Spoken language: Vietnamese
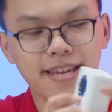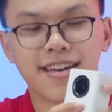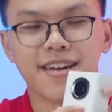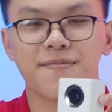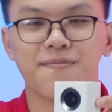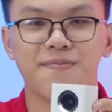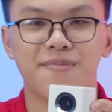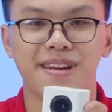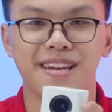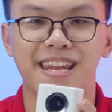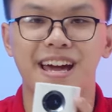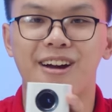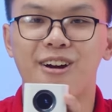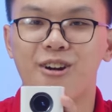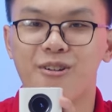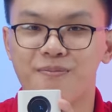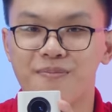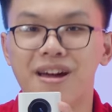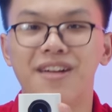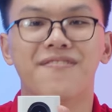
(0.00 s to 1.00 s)
thấy mình
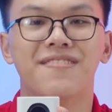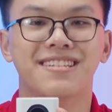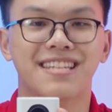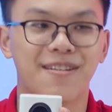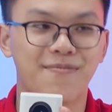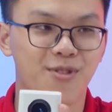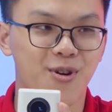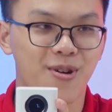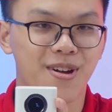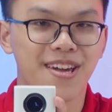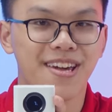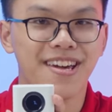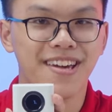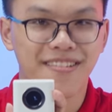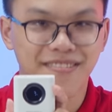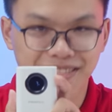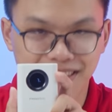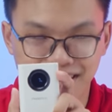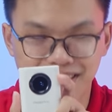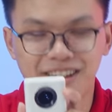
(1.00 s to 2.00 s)
đang còn bảy phần trăm thôi.
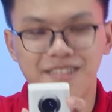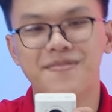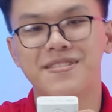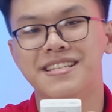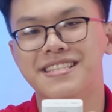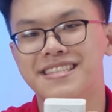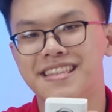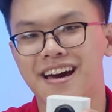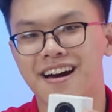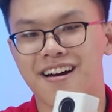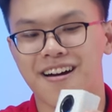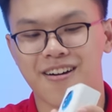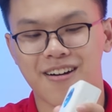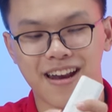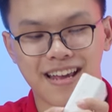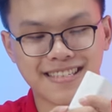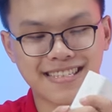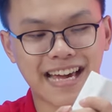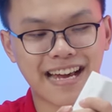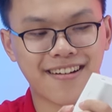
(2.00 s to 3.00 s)
Tí nữa mình uh,
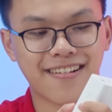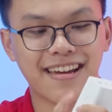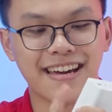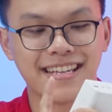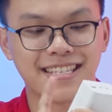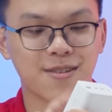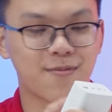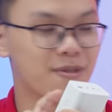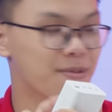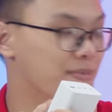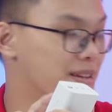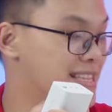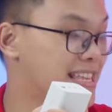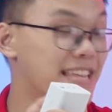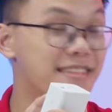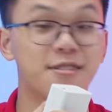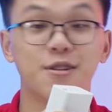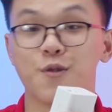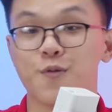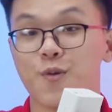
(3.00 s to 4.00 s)
gọi là sạc đầy xong rồi mình
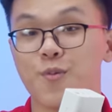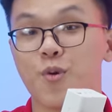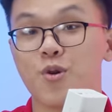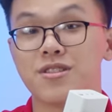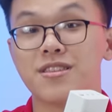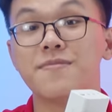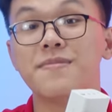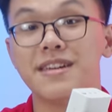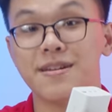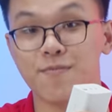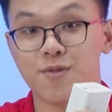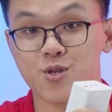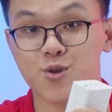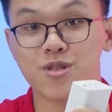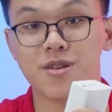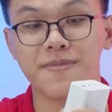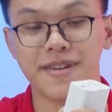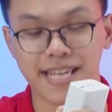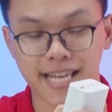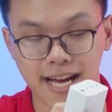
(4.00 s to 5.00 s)
test thử với một thiết bị, một
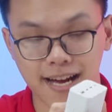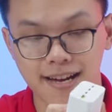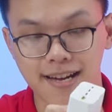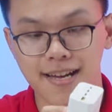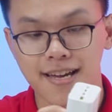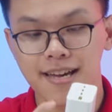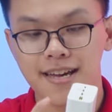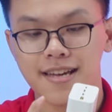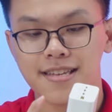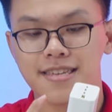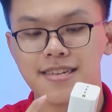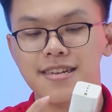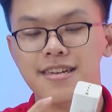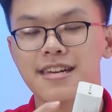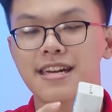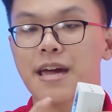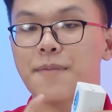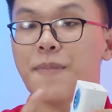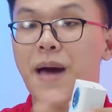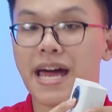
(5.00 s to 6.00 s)
số thiết bị nhá.
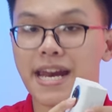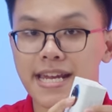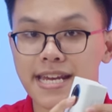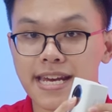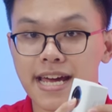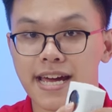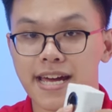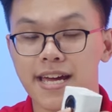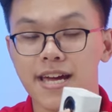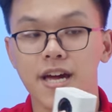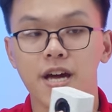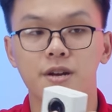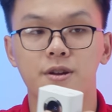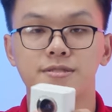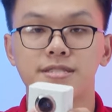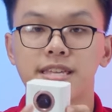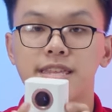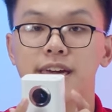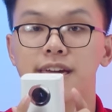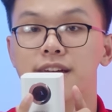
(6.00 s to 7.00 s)
Thì cái màn hình này
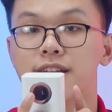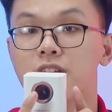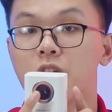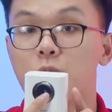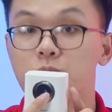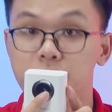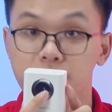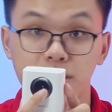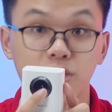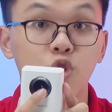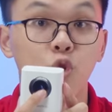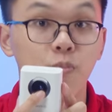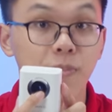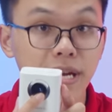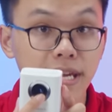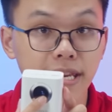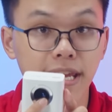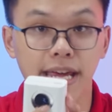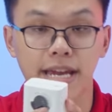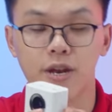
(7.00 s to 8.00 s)
nó sẽ thể hiện không chỉ số
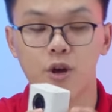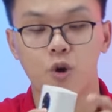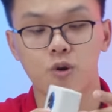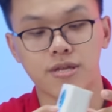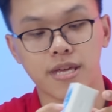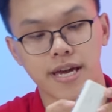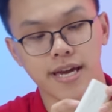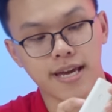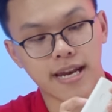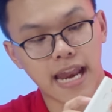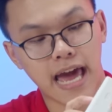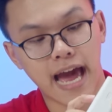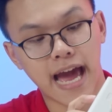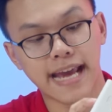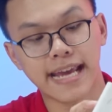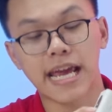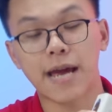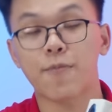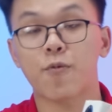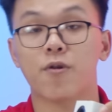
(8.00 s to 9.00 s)
pin này, nó còn thể hiện
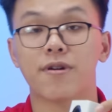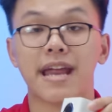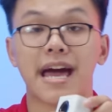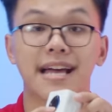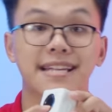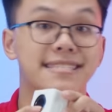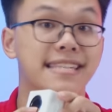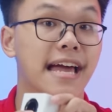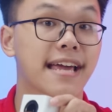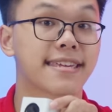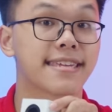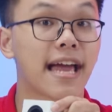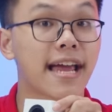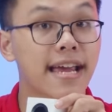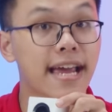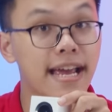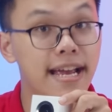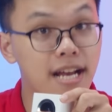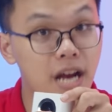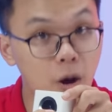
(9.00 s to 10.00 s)
là anh em có đang sạc
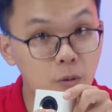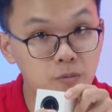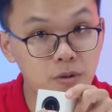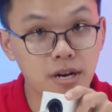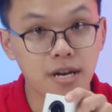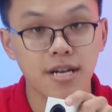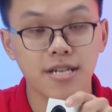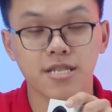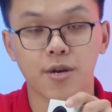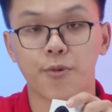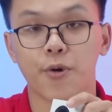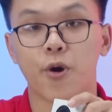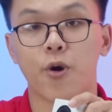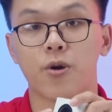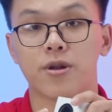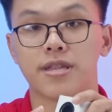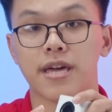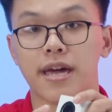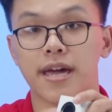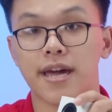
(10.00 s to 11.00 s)
nhanh hay không. Sau đó
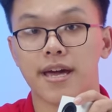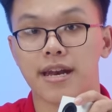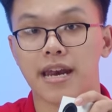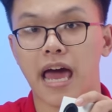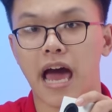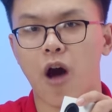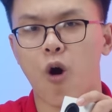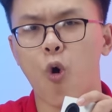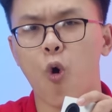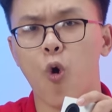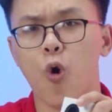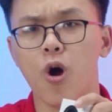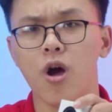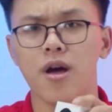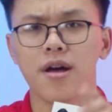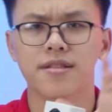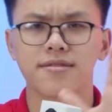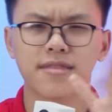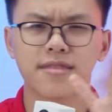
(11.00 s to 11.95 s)
còn thể hiện là ủ uh,